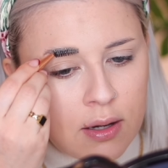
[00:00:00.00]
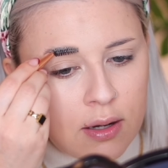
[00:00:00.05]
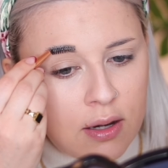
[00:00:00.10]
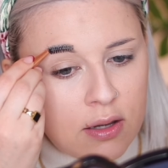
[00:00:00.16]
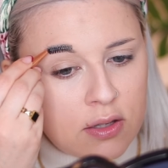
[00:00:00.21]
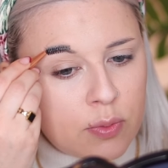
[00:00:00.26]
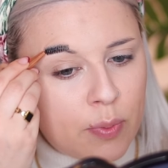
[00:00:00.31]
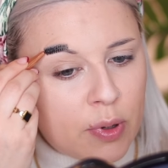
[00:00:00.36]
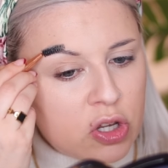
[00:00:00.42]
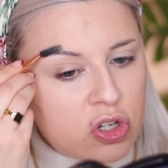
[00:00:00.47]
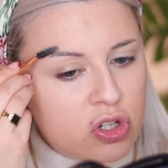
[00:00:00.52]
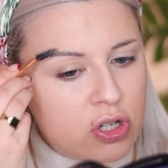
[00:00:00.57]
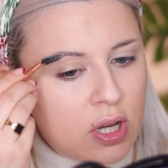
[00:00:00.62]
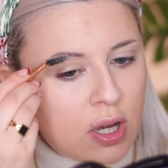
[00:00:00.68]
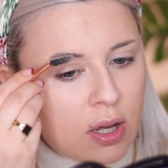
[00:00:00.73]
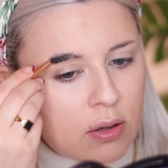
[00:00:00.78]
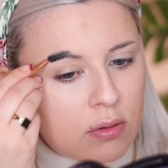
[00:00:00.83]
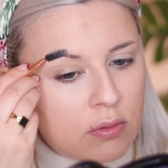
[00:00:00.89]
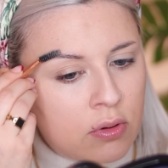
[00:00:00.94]
Le
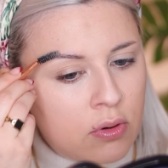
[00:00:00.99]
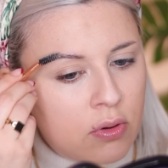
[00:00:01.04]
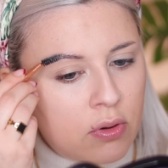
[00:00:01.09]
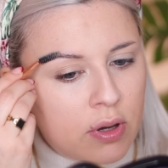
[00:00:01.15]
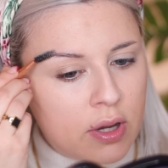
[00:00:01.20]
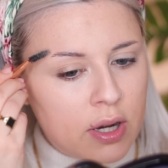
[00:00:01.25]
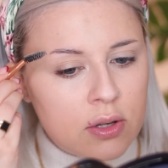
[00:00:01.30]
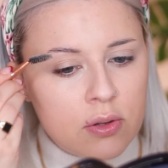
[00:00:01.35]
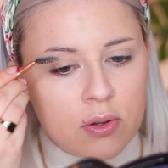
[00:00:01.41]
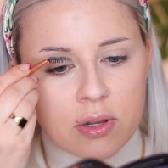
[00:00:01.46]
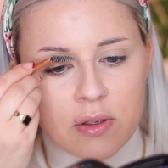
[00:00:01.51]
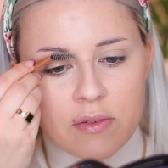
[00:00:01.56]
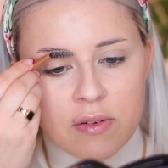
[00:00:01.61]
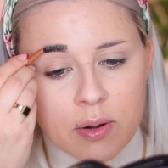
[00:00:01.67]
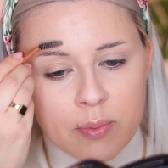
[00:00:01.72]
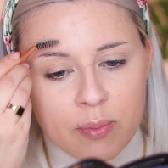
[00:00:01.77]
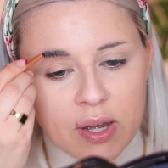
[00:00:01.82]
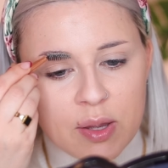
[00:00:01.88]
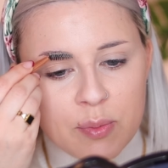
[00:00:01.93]
sopracciglia non credo di
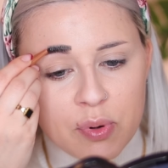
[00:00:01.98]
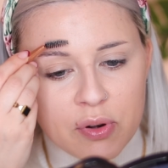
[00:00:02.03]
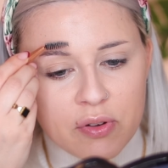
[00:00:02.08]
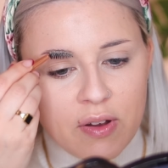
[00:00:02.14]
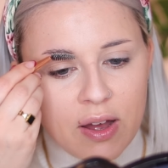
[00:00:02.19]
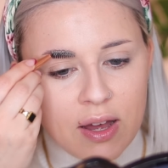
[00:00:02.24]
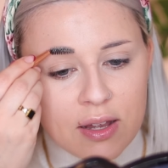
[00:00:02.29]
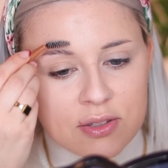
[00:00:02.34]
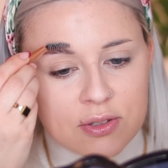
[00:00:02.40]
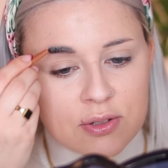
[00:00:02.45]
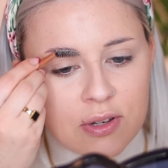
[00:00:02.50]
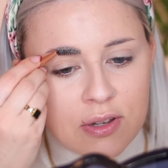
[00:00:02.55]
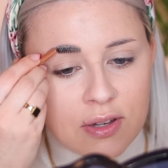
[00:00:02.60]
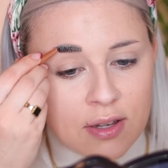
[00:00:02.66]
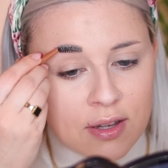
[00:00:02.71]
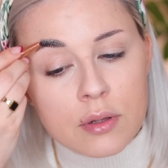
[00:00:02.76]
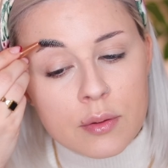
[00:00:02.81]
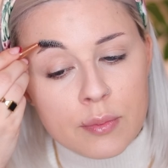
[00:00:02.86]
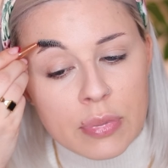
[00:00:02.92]
aver mai provato.
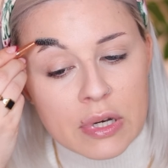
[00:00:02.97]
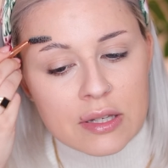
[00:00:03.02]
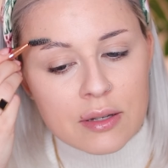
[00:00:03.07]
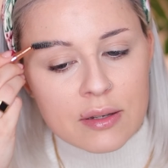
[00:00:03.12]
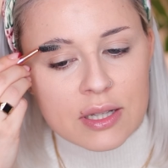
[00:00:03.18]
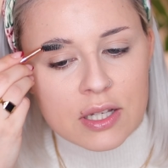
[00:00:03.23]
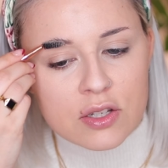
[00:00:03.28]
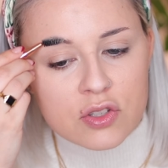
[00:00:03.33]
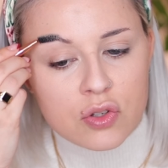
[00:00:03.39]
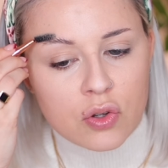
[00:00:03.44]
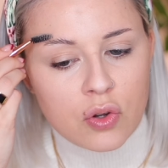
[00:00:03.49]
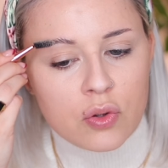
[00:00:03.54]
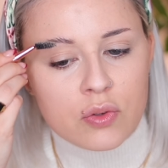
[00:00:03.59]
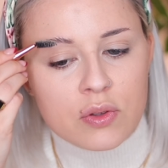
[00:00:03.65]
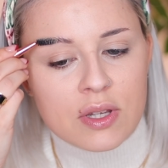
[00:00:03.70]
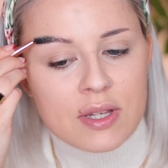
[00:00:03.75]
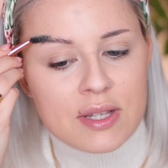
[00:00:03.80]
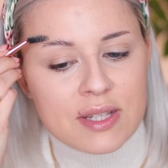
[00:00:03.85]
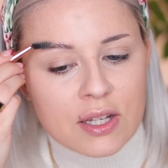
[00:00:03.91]
Praticamente sto
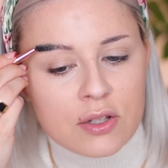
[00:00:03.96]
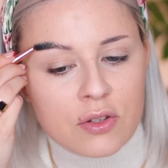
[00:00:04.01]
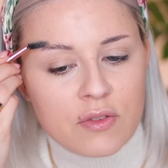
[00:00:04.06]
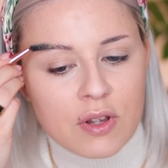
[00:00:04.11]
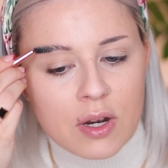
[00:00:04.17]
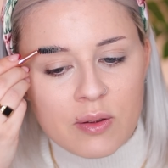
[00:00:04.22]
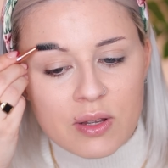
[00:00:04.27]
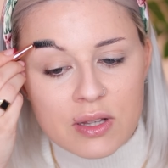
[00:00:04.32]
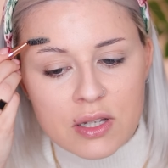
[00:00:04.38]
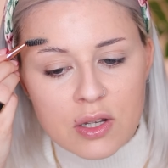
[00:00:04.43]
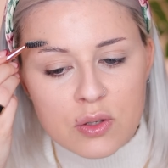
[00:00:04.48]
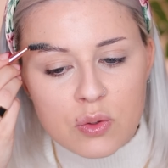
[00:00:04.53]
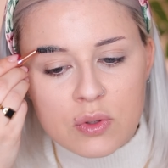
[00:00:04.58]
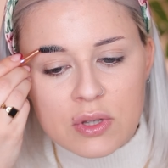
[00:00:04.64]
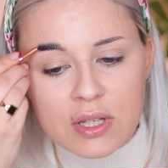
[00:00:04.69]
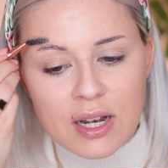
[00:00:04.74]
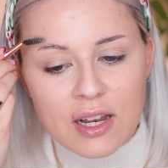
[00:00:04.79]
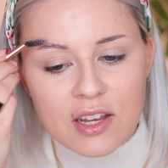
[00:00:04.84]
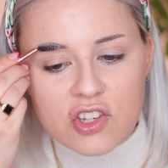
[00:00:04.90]
condensando veramente
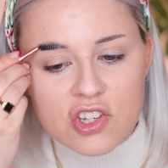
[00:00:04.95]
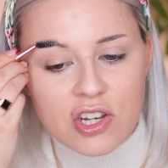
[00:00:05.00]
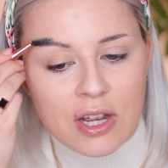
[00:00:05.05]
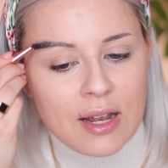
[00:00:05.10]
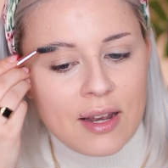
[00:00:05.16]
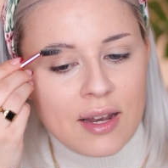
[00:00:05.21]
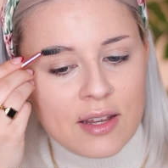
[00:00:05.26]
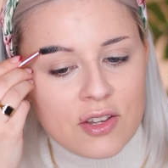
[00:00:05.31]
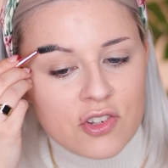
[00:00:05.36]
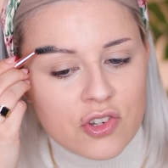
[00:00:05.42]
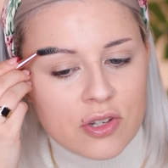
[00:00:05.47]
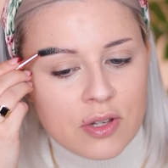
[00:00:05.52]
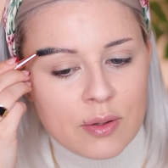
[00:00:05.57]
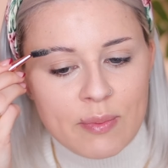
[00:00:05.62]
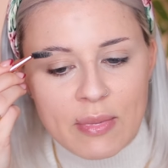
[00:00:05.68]
tutte le challenge di